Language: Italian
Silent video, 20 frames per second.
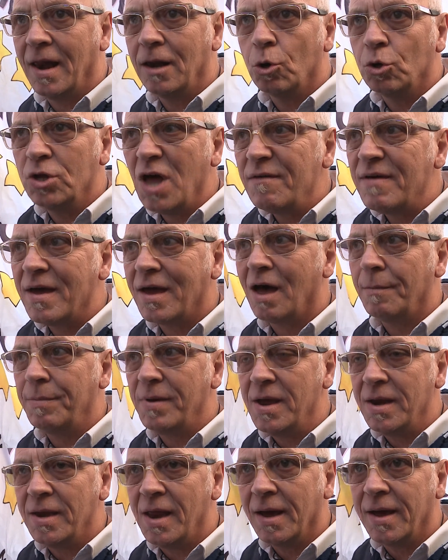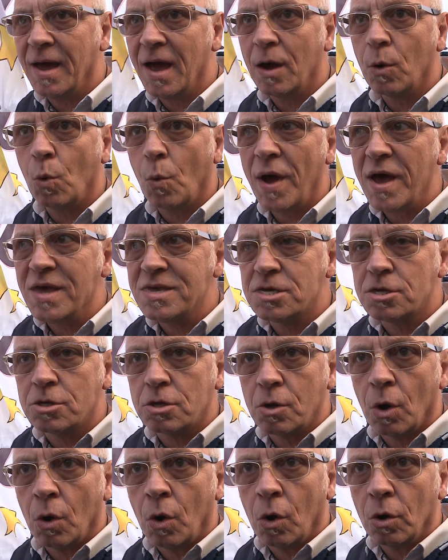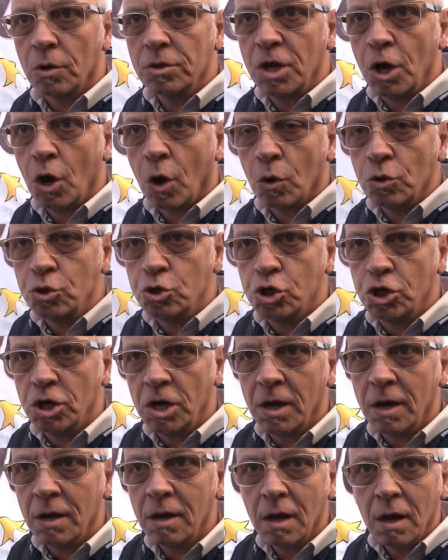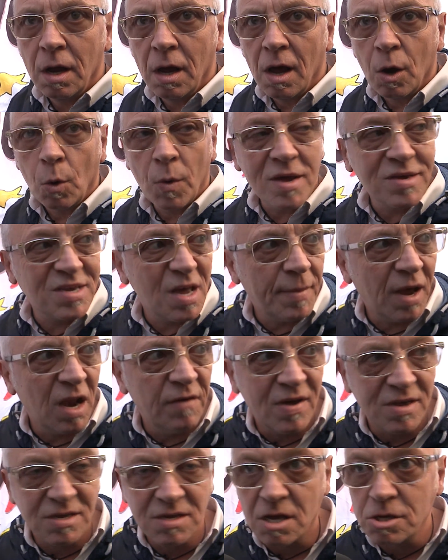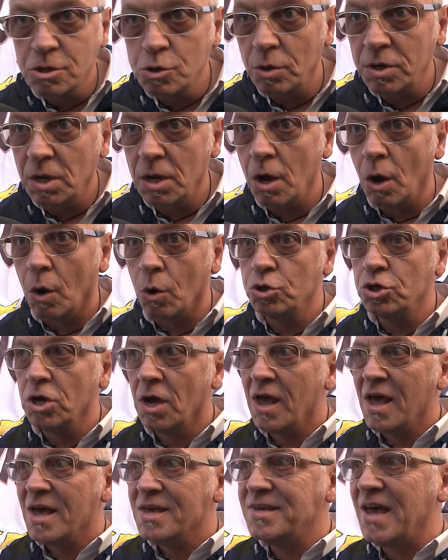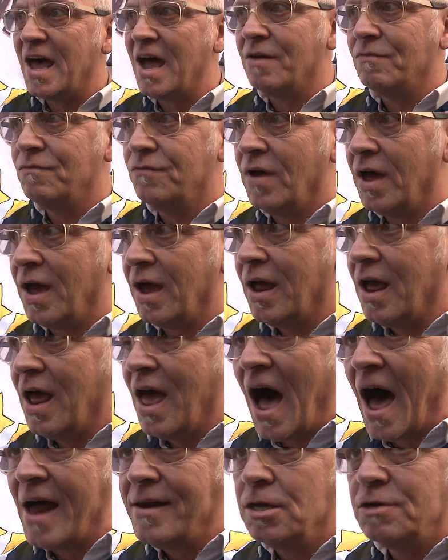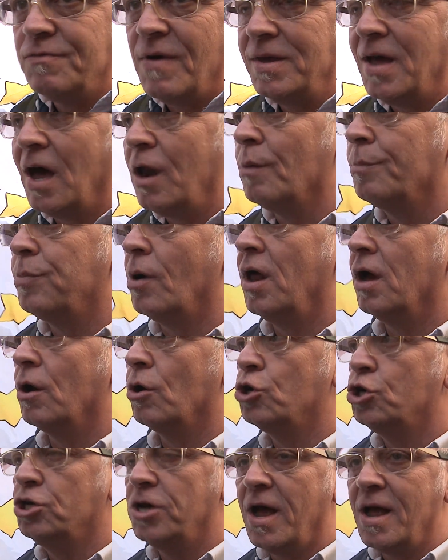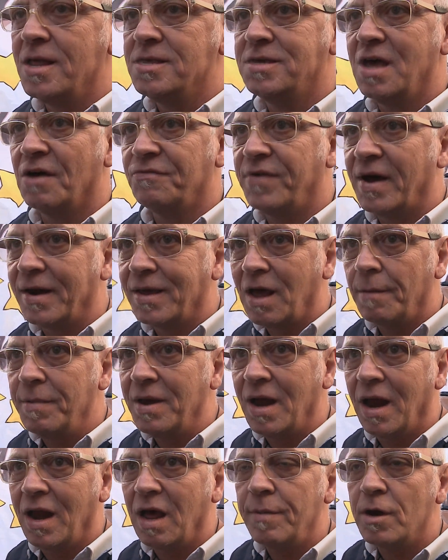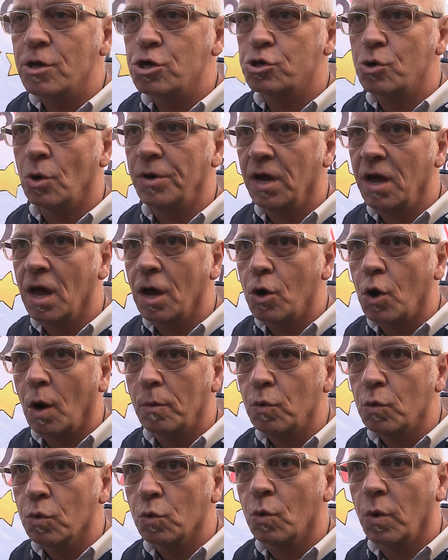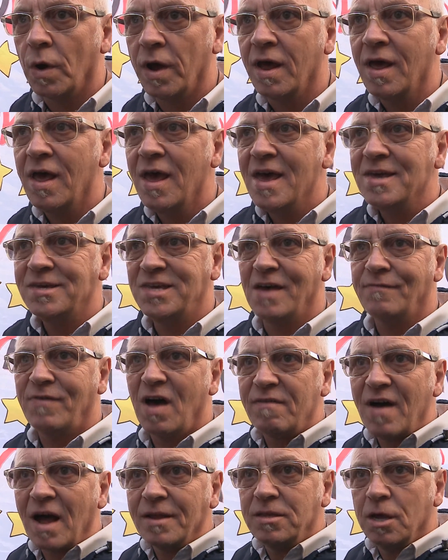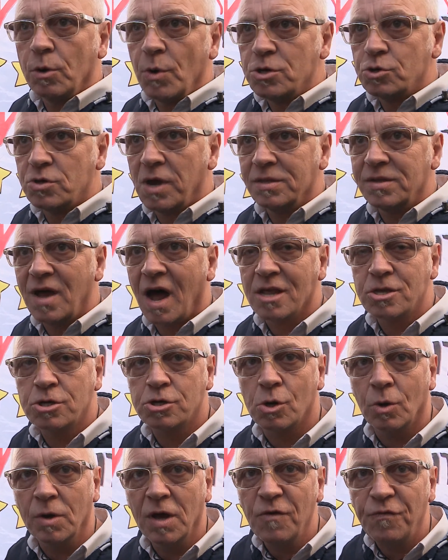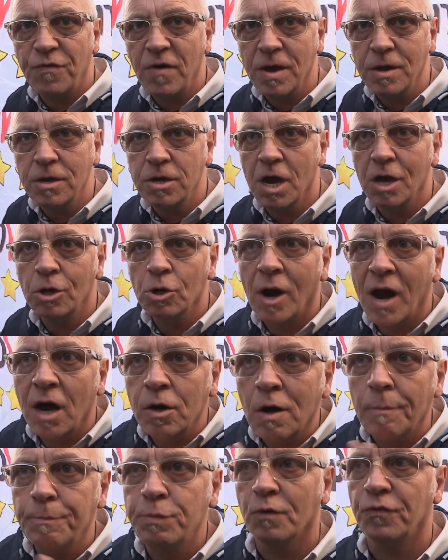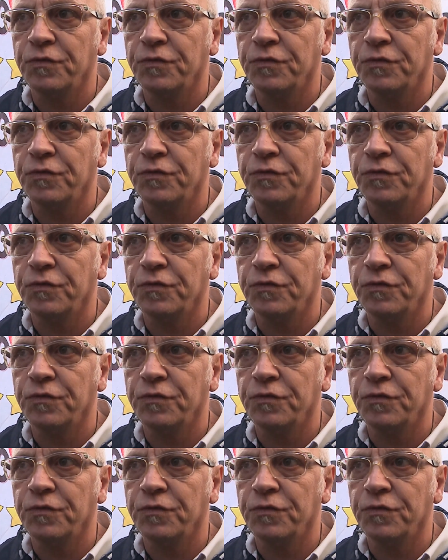lo deve capire che questo di oggi questa manifestazione di oggi serve a risvegliare un po' le coscienze, a far capire alle persone che comunque se va avanti questo andazzo i figli non hanno più